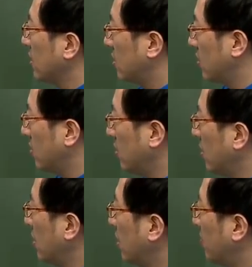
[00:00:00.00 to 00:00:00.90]

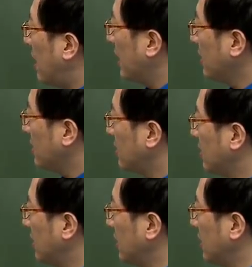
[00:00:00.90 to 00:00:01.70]
그리고 마이너스 2,